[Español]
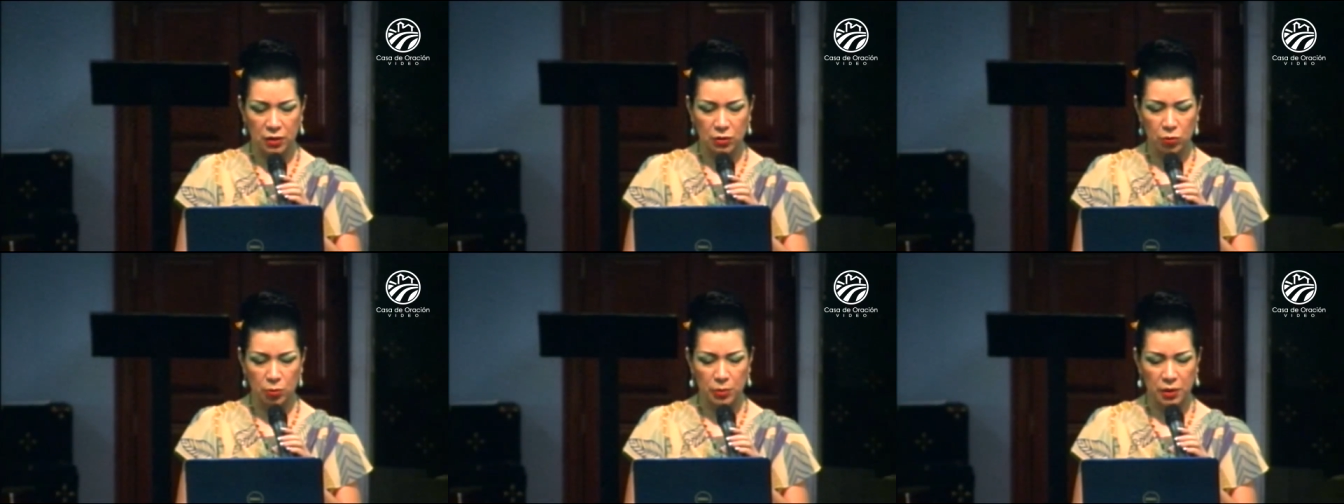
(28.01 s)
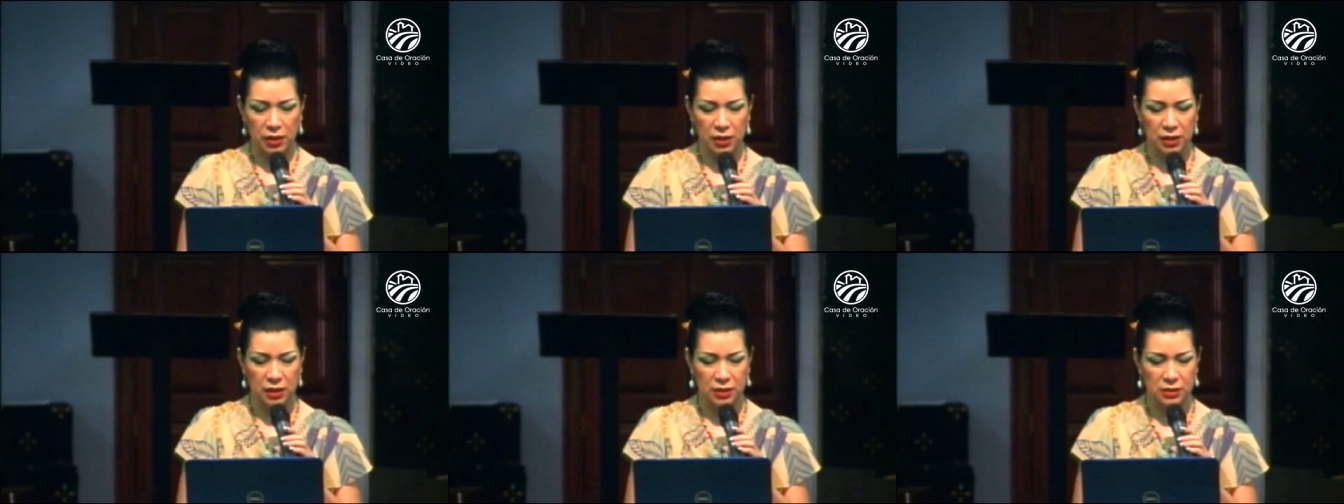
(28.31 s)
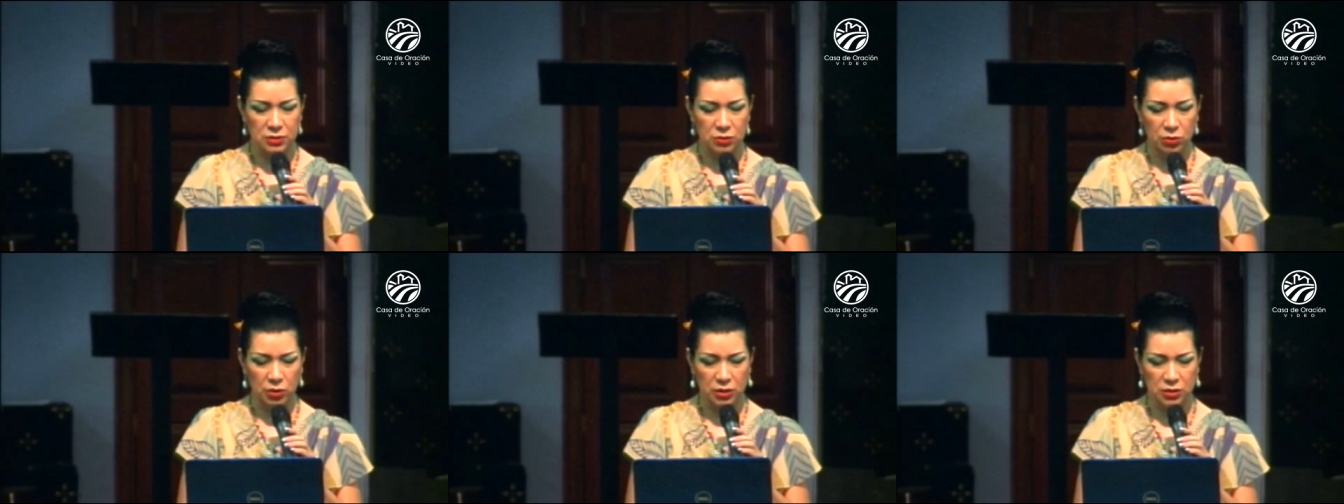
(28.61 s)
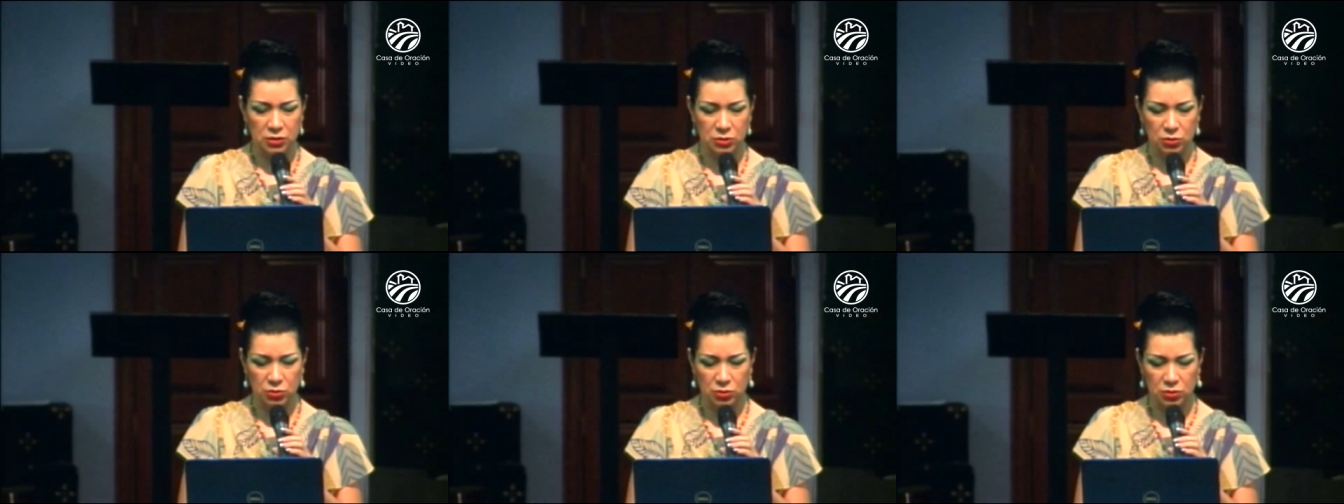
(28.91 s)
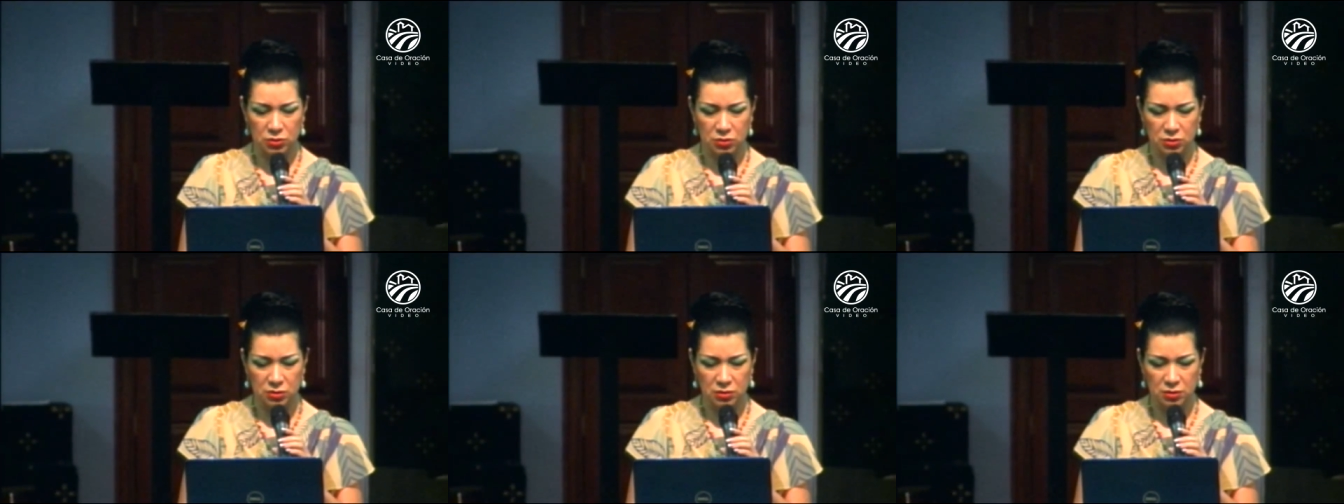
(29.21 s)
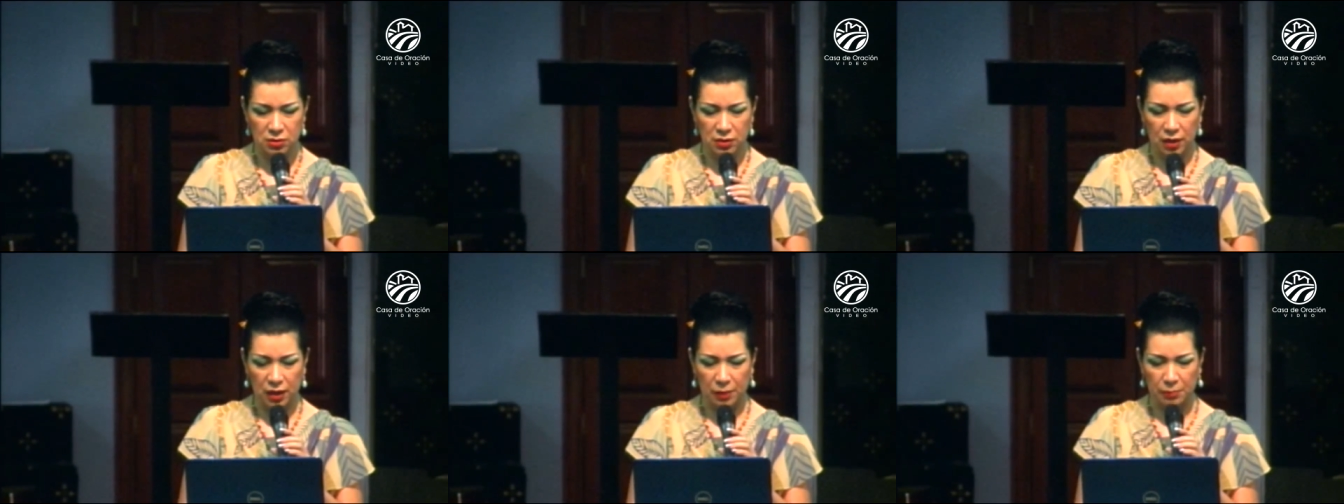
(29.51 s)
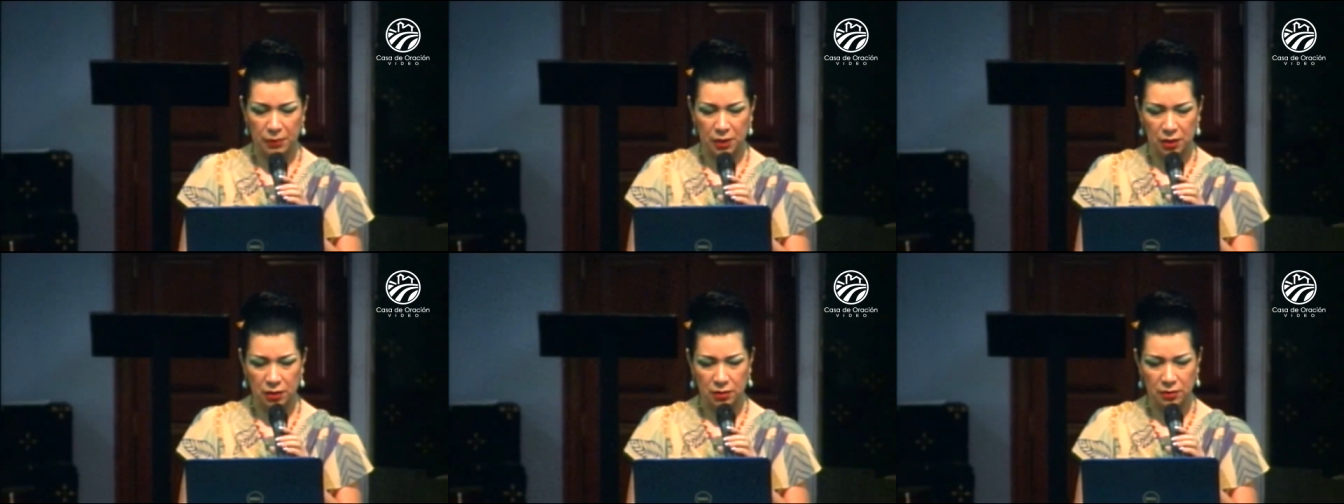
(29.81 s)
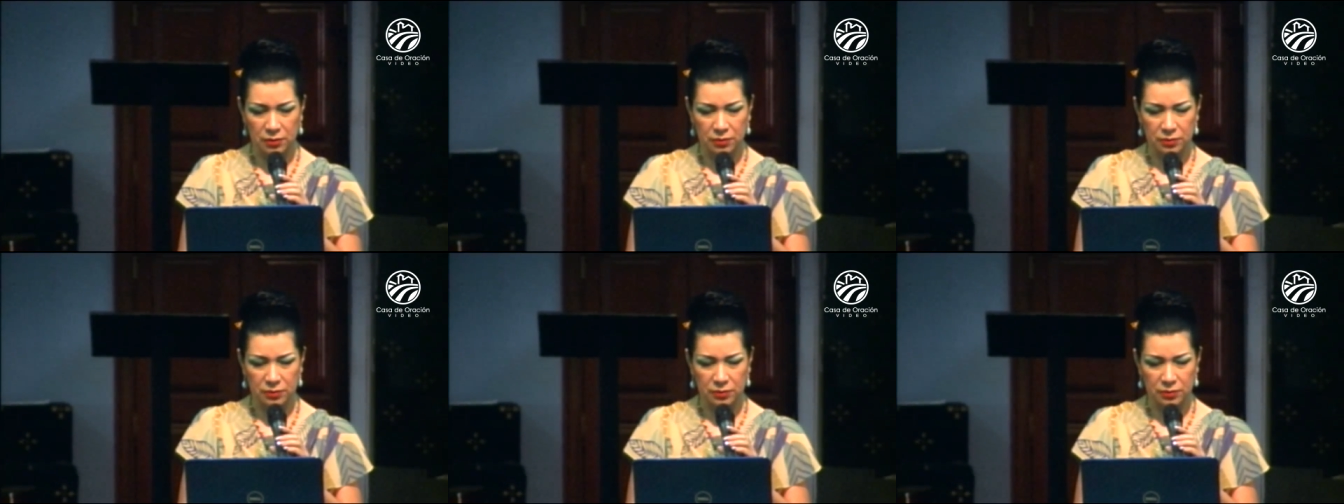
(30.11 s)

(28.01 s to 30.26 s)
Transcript: nombre de Cristo Jesús. Amén.